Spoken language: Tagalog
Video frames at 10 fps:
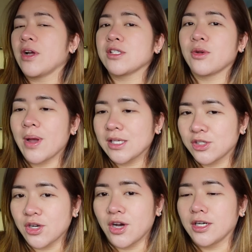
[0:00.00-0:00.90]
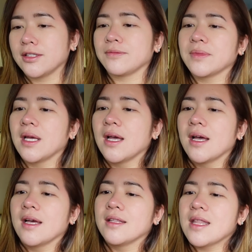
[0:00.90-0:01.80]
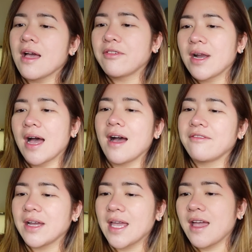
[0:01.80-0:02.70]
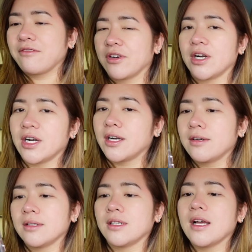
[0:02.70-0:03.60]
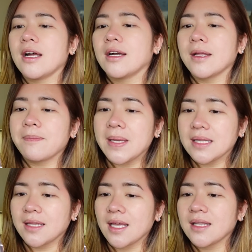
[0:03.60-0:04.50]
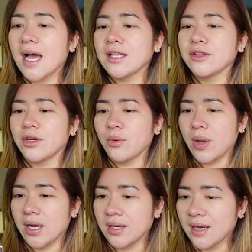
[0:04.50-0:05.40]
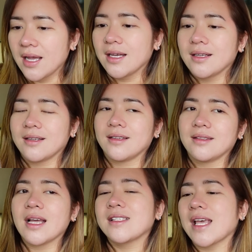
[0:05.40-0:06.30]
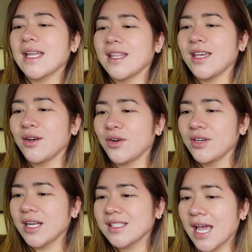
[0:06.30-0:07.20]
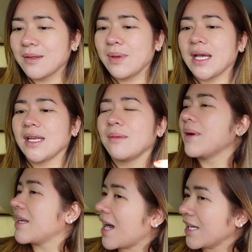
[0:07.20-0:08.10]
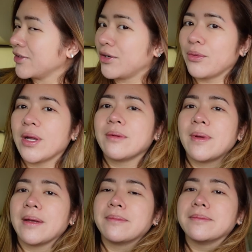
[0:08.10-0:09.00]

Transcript: First question, never have I ever repeated underwear. Nag-side A or nag-side B ka naman ng underwear, babe?